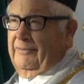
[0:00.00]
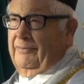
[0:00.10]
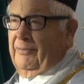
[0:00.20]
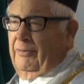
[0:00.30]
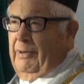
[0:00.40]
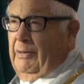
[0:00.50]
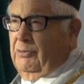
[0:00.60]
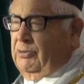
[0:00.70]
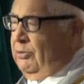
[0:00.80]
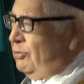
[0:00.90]

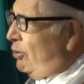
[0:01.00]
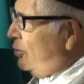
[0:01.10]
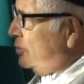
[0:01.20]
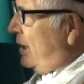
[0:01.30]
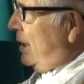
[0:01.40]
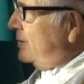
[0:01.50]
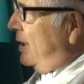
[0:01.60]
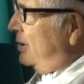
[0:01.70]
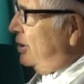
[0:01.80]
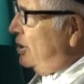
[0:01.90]
Volvamos los ojos a la
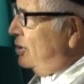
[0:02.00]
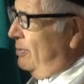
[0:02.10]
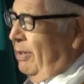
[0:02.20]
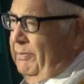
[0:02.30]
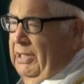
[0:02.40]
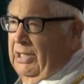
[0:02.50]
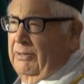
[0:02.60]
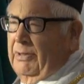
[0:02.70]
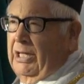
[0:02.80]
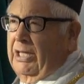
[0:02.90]
Santísima
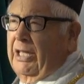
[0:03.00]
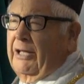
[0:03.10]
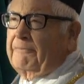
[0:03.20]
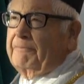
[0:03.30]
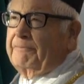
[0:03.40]
Virgen María